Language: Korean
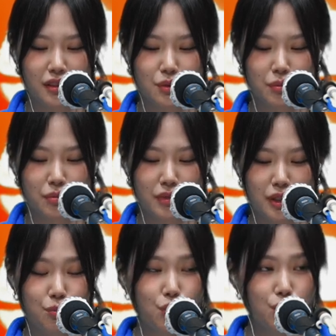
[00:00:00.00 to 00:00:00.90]
좀
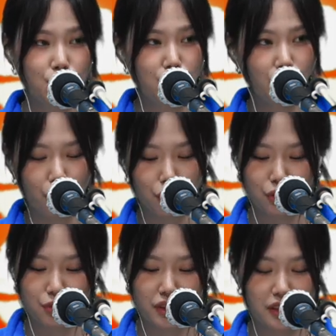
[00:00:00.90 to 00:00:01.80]
힘들고
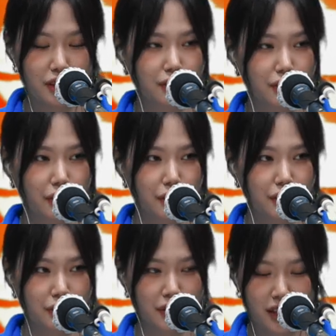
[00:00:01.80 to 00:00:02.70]
어려운
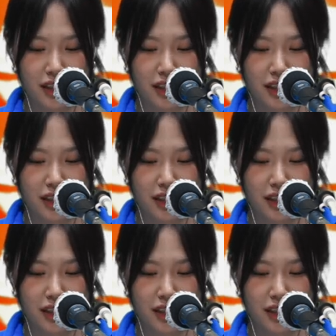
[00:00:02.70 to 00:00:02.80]
시기였어요.